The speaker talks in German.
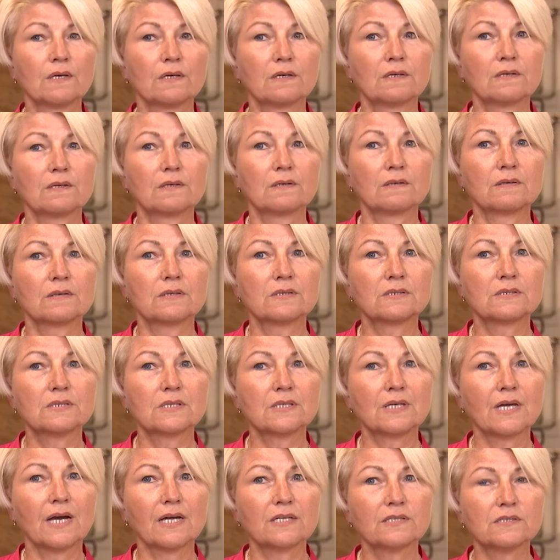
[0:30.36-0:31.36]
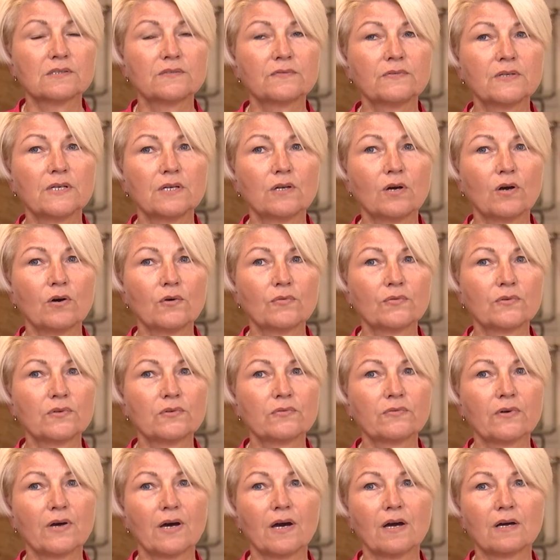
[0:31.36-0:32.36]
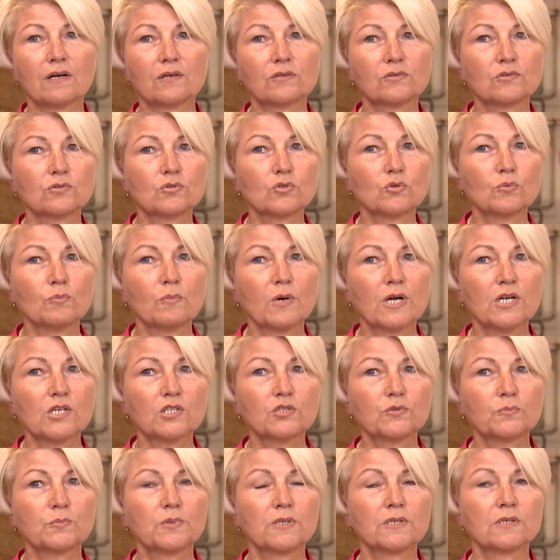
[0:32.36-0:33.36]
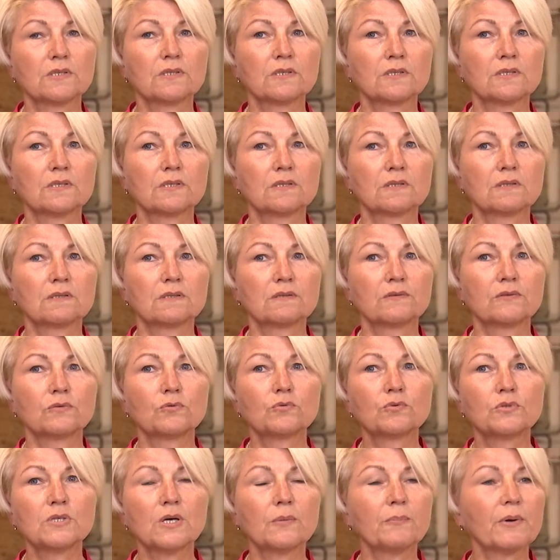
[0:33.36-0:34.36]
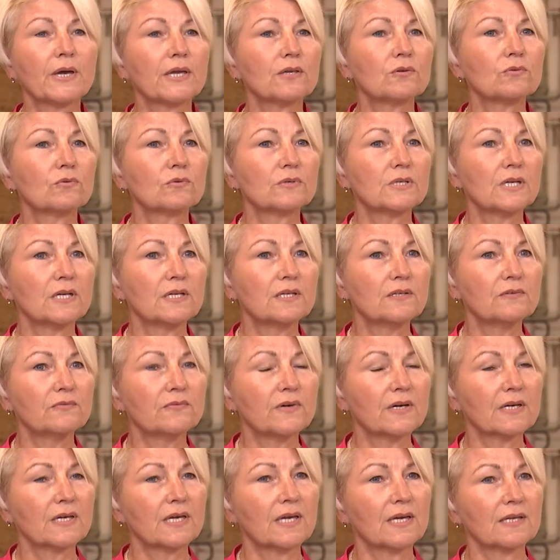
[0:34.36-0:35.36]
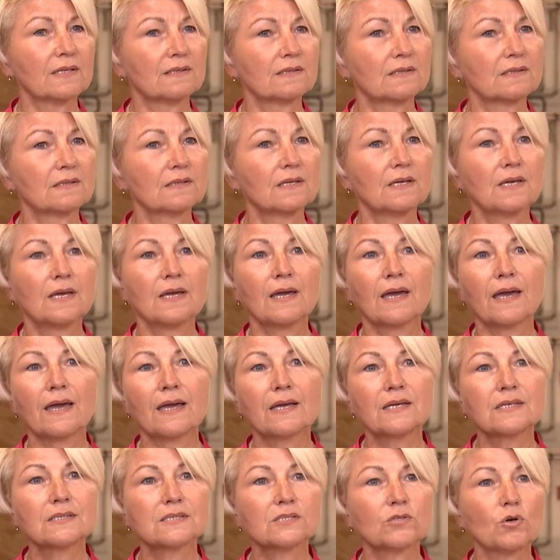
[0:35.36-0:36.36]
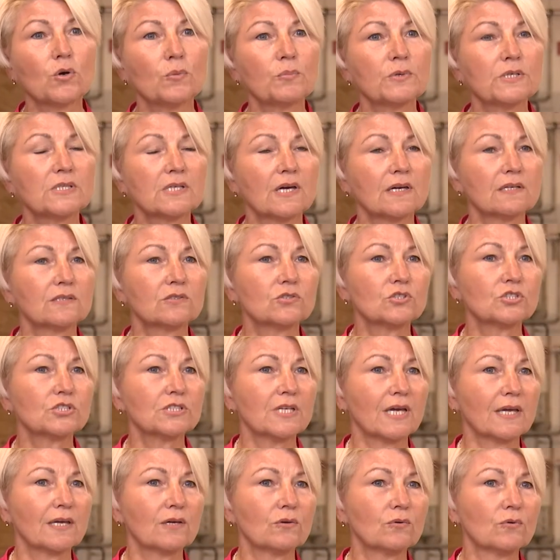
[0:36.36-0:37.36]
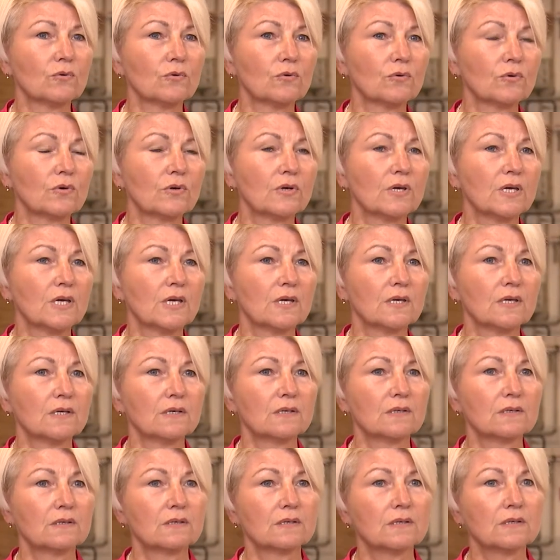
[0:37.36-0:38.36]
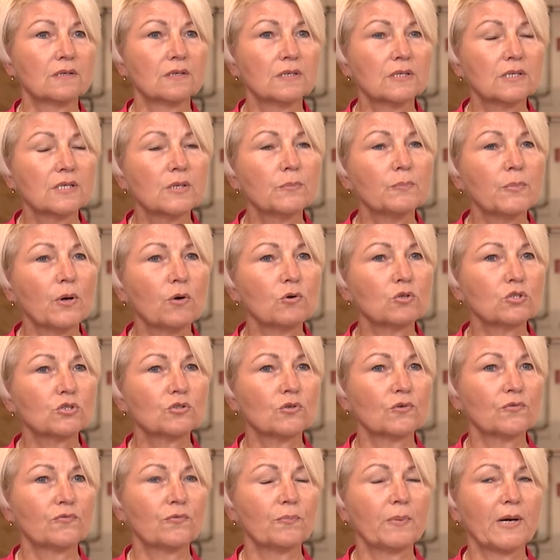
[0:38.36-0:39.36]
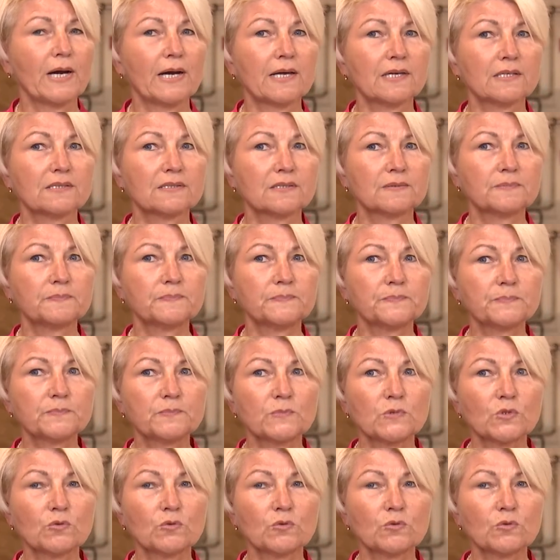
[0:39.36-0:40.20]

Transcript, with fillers: Äh, es sind ganz viele offene Fragen, zum Beispiel äh, Unterbrechung der Lieferketten, exorbitante Steigerungen äh, in den Baustoffpreisen.